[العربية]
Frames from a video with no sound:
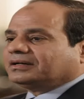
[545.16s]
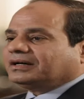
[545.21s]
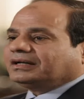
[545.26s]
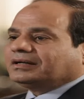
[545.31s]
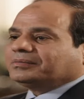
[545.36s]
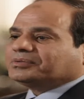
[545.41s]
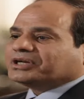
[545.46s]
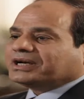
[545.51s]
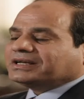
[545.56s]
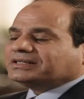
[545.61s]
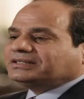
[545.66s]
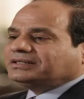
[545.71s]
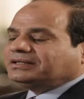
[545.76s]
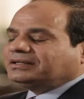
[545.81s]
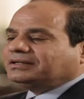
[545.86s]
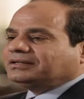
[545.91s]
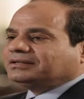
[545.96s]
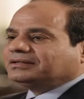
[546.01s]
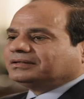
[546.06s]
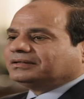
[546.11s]
احنا مش
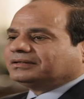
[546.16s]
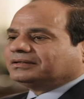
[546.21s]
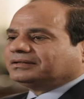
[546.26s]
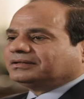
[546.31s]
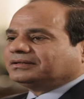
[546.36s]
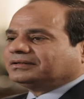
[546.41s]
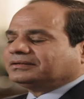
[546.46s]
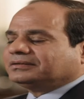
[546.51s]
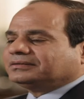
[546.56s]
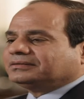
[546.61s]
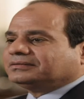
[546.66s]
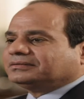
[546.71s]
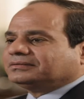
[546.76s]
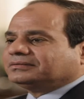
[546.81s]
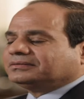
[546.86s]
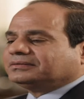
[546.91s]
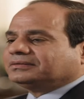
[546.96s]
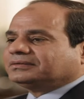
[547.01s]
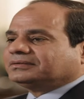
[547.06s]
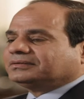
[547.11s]
عايزين آه،
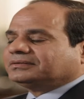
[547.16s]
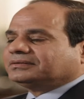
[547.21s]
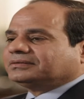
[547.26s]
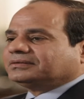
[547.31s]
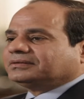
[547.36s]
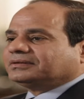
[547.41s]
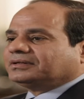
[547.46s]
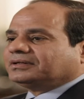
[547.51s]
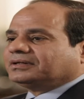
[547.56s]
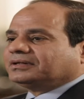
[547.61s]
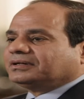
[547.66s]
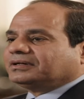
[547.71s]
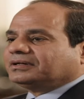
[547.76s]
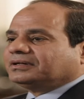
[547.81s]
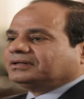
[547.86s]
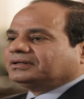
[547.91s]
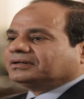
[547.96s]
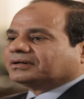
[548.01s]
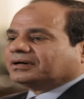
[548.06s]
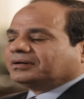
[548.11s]

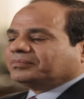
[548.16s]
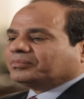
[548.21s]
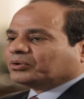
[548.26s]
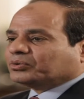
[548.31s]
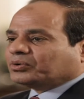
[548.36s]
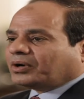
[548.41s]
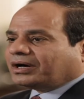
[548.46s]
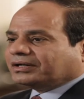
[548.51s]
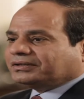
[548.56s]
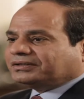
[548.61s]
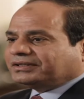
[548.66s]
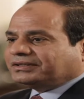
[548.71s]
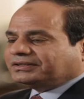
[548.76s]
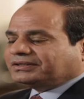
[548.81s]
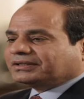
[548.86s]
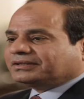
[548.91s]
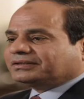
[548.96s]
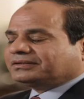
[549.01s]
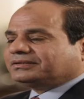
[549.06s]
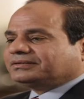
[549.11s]
ان الموضوعات
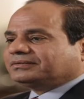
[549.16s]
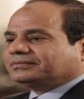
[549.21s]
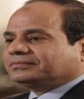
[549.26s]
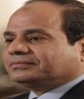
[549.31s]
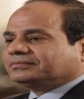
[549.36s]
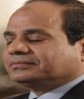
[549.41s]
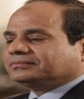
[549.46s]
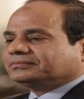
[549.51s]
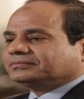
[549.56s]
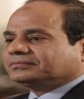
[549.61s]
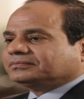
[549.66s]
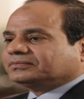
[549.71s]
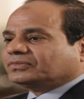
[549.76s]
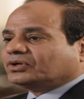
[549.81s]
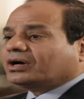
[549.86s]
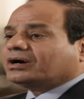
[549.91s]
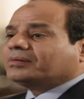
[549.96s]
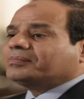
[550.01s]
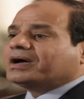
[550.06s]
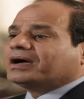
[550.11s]
ديت
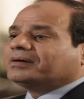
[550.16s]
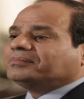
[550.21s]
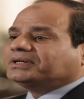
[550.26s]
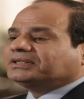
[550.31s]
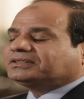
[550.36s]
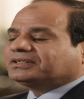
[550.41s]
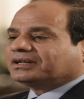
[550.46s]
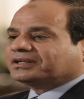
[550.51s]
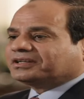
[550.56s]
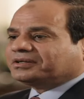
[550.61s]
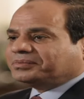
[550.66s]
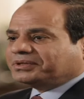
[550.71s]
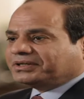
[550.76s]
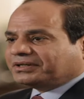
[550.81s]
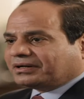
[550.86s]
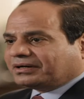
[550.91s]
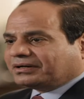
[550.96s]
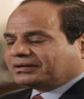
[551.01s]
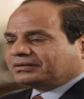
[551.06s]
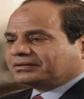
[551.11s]
رغم اهميتها
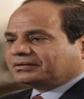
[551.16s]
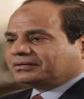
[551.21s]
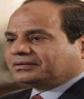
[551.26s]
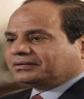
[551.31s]
الكبيره